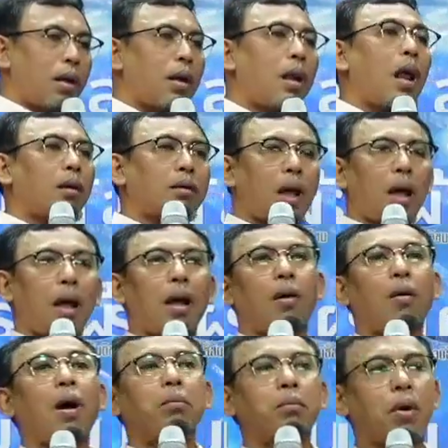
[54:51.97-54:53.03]
แล้วแต่
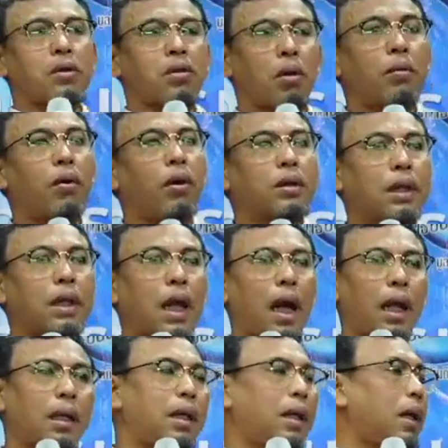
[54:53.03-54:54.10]
ความเหมาะสมของสถา
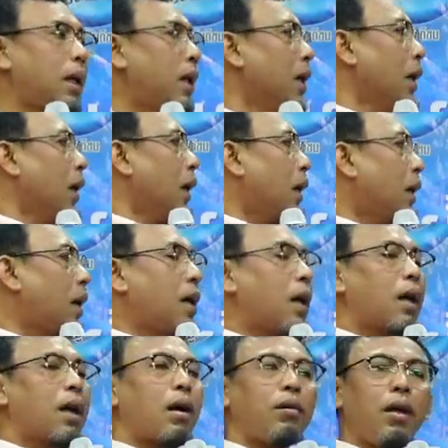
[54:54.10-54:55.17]
นที่ในเรื่
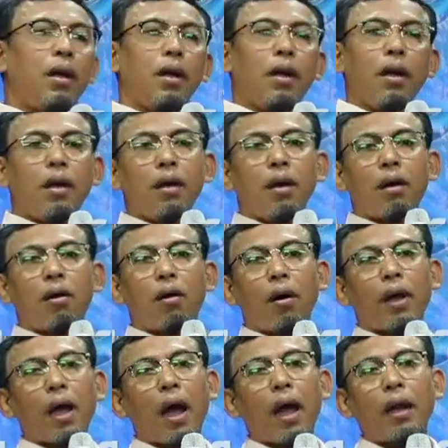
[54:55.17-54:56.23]
องเหล่านี้เรื่องของ
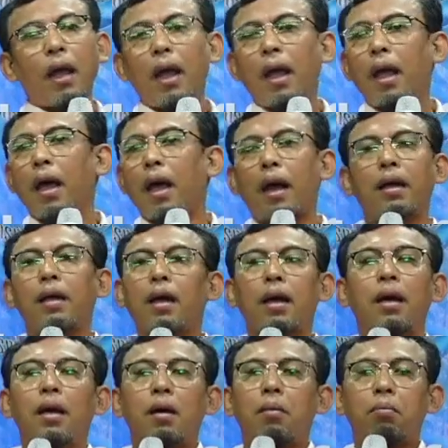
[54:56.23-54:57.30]
การแห่อะไรเนี่ย
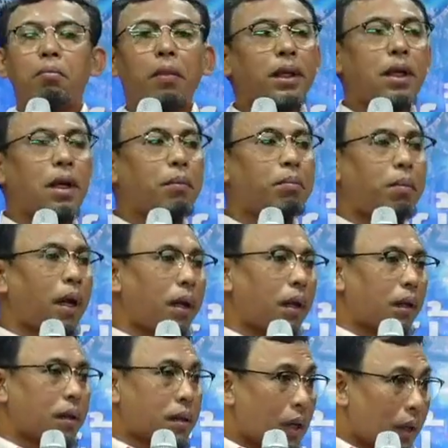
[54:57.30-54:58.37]
ไม่ใช่เป็น
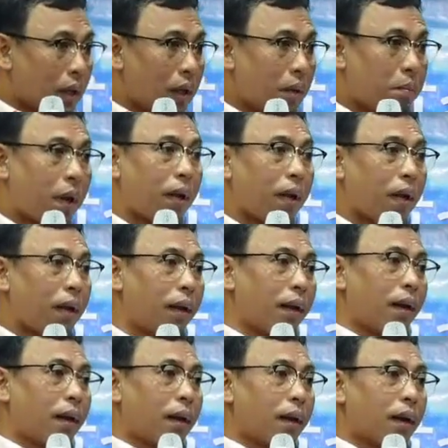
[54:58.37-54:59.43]
สิ่งที่เป็น
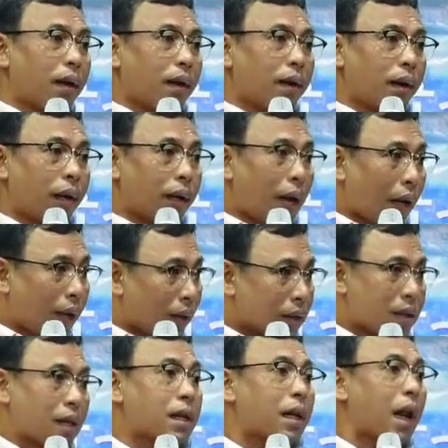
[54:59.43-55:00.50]
เงื่อนไขทาง
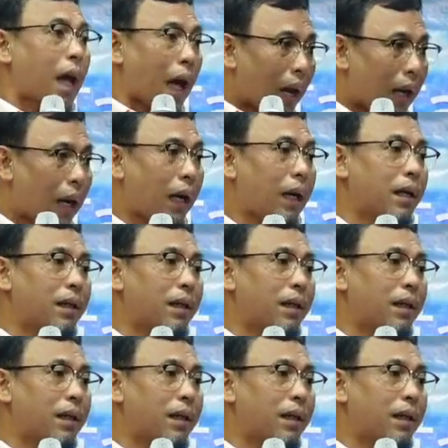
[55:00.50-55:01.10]
ศาสนานะ